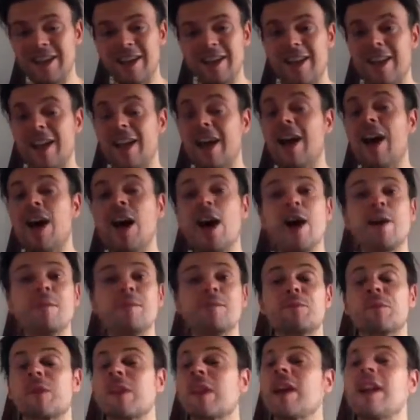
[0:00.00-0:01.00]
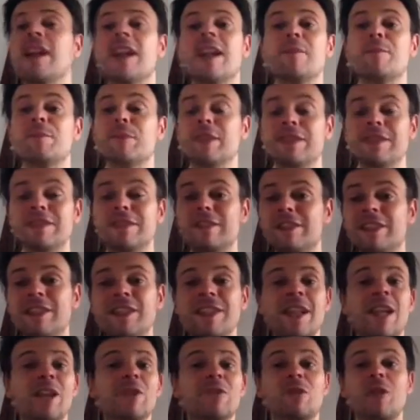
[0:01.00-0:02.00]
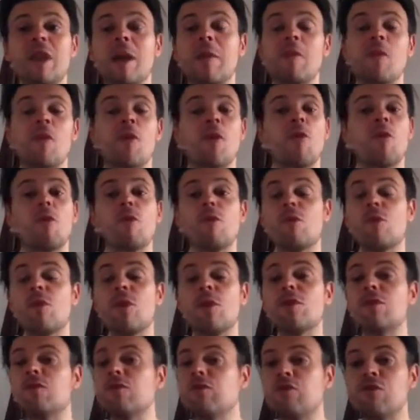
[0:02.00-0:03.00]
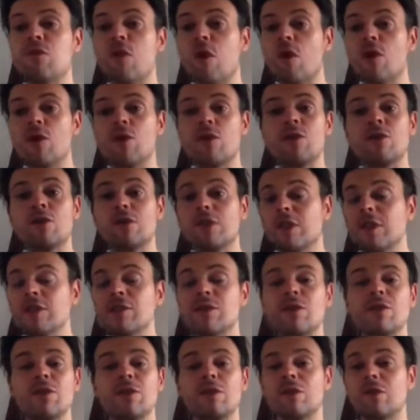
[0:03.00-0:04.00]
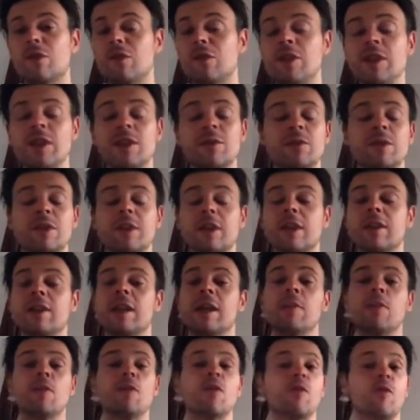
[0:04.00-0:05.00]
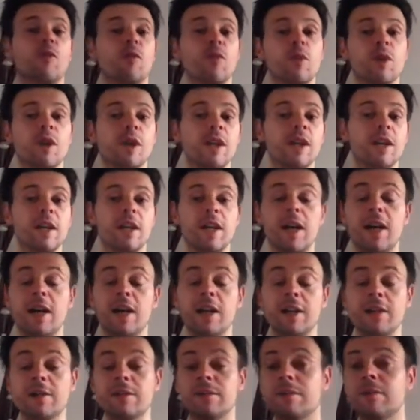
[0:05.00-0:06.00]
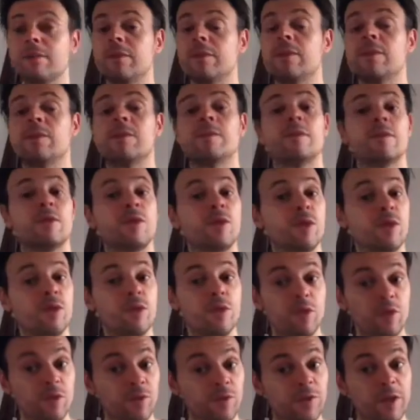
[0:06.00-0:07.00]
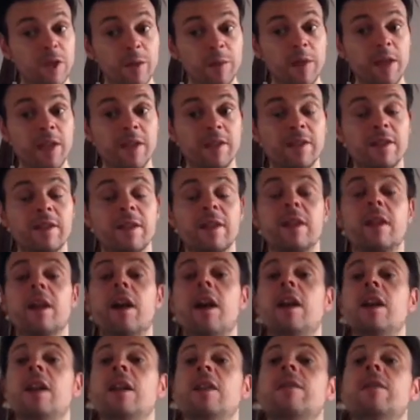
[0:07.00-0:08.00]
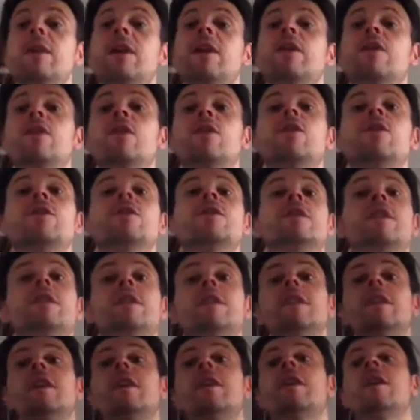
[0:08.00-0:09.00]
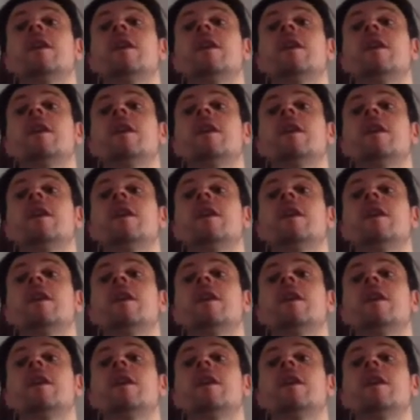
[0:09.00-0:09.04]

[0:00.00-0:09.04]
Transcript: la, la benzina, togliamo comunque il fuoco dentro di noi e quindi andiamo comunque a calare, ovviamente a livello di